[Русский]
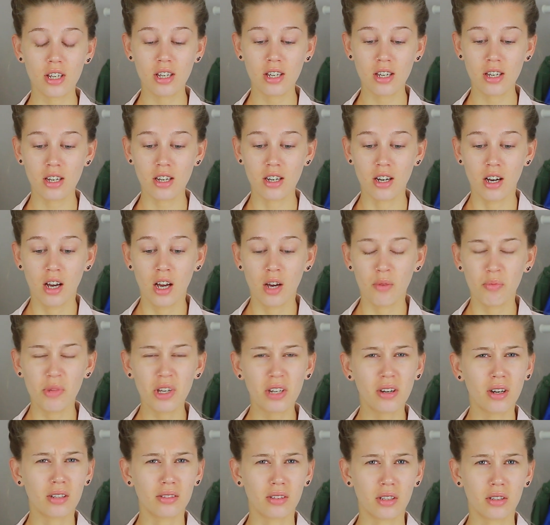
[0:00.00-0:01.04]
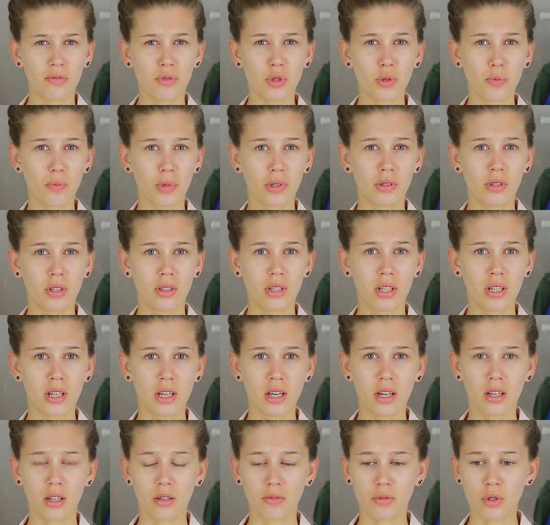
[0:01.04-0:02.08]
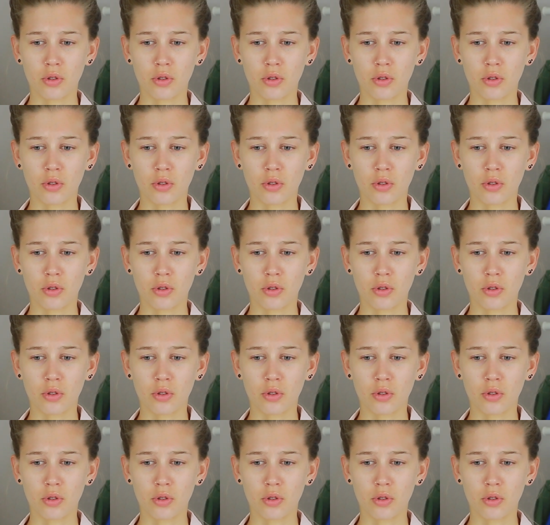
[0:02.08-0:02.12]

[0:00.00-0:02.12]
И мне как-то это все поднадоело.